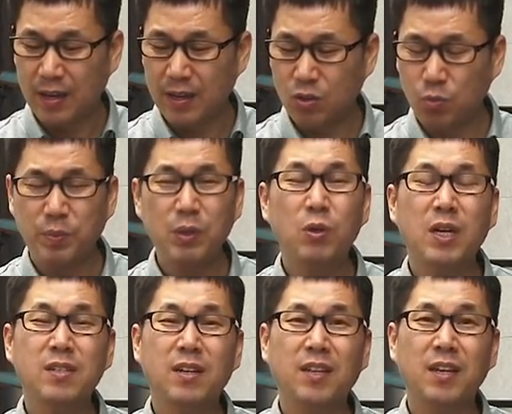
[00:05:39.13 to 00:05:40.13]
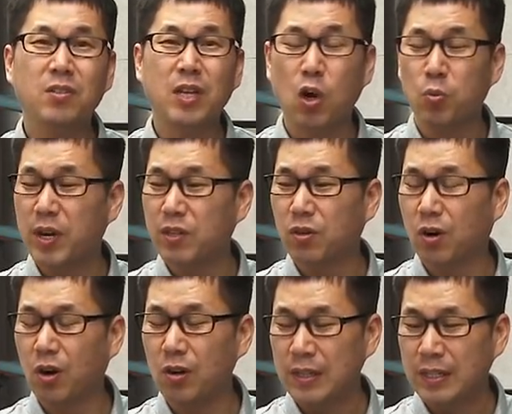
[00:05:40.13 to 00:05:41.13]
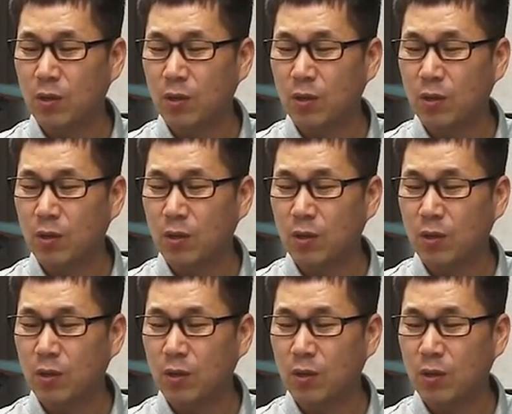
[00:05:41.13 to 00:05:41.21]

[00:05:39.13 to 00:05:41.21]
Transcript: 예, 좀 피곤한 상태에서 작업을 해서